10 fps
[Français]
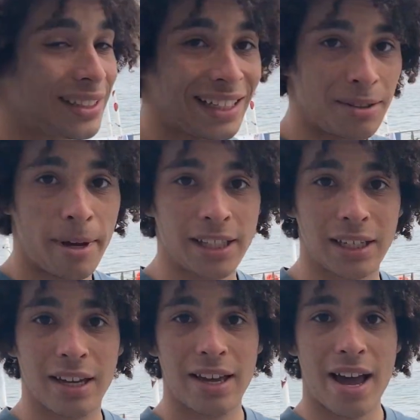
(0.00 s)
16
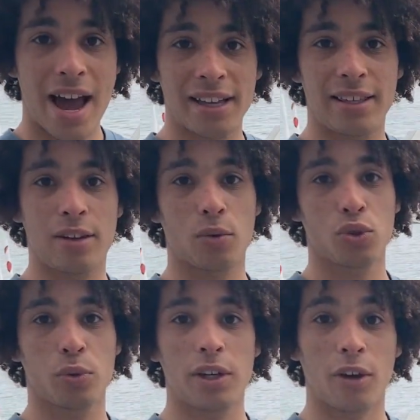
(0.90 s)
mètres, a été
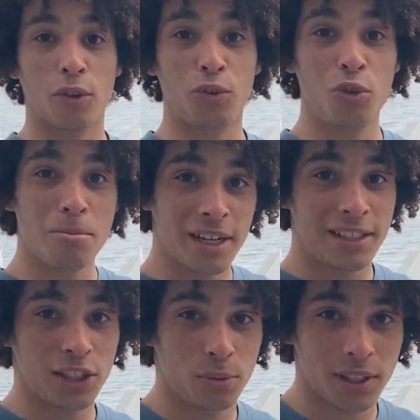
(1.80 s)
construit en
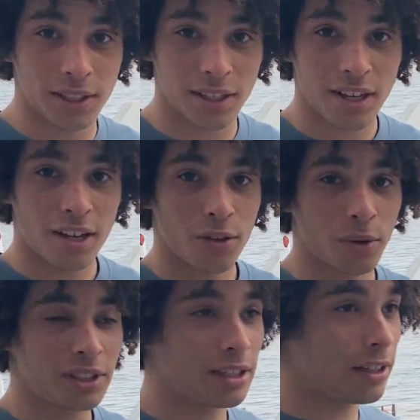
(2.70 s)
2018.
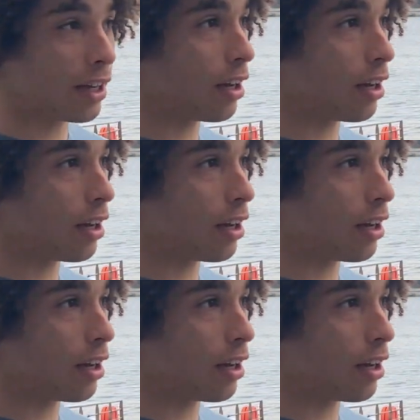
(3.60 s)
Donc c'est,